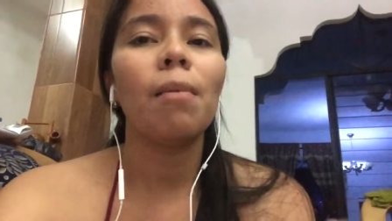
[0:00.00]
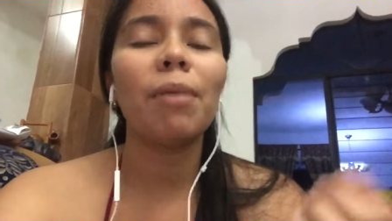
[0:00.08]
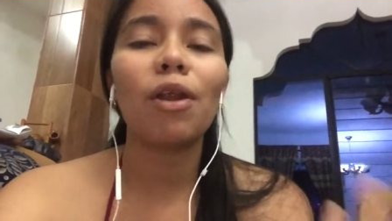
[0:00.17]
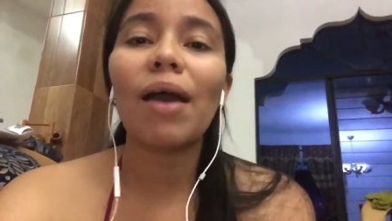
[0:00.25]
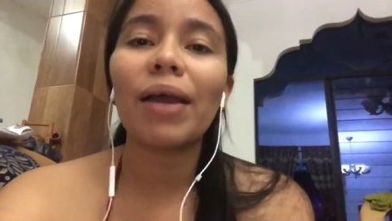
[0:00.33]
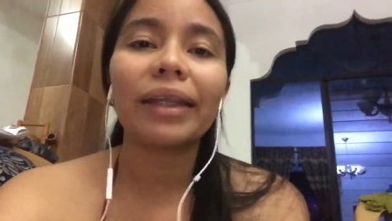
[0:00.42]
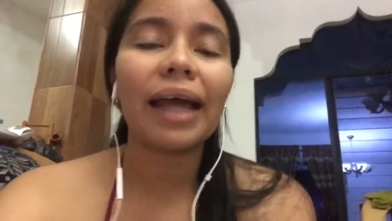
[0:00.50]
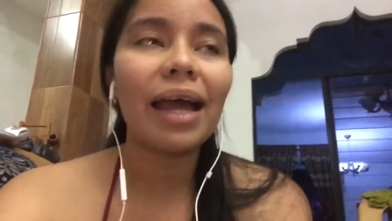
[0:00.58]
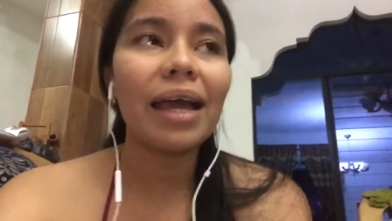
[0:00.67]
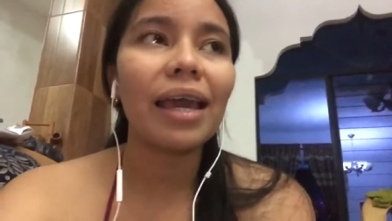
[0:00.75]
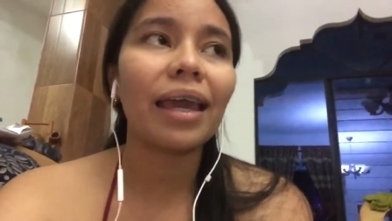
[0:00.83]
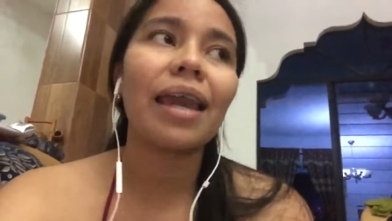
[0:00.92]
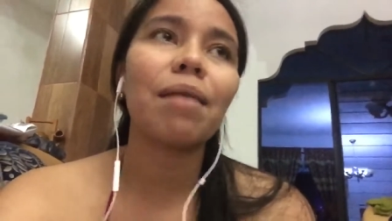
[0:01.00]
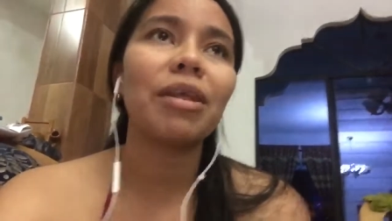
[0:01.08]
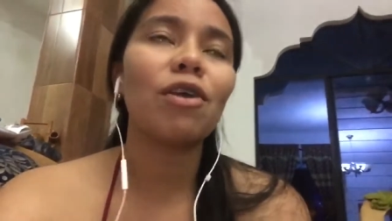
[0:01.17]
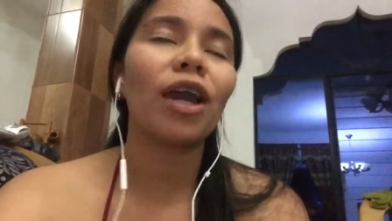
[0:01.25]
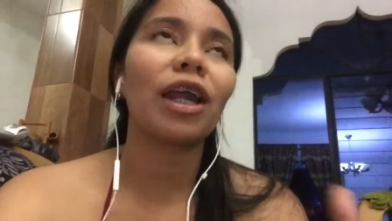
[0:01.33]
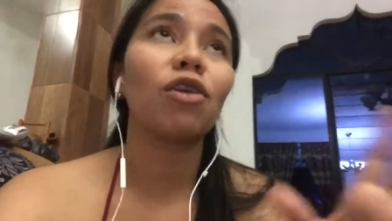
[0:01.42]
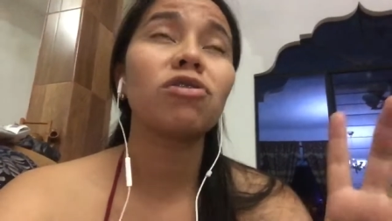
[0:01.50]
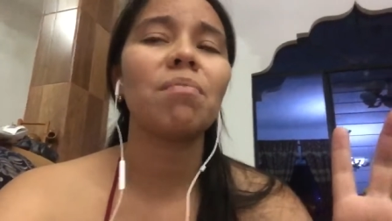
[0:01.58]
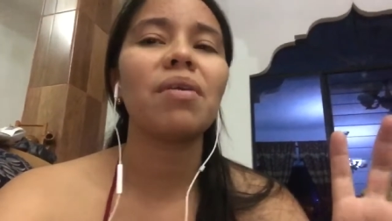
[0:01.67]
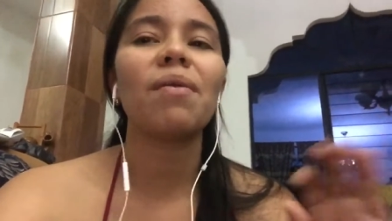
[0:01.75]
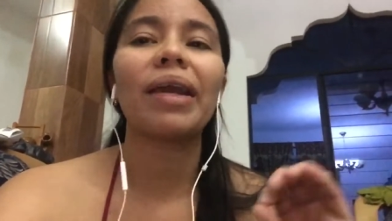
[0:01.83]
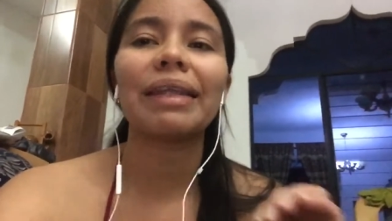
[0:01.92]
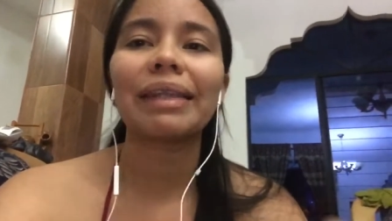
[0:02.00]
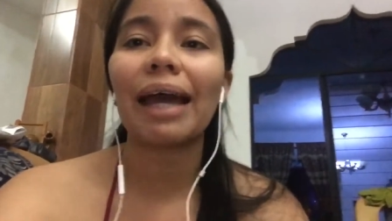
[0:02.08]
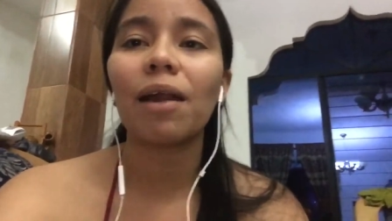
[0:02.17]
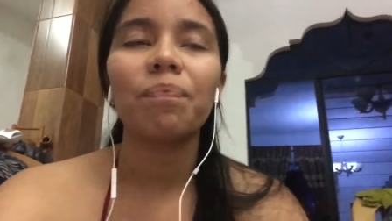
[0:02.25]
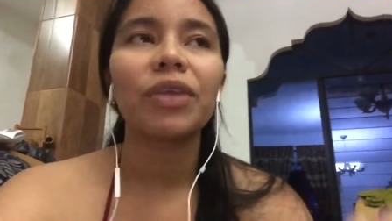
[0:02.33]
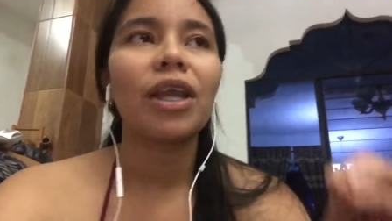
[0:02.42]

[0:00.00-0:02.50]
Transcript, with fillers: Pero la verdad es que ella me dijo que no se me iba a quitar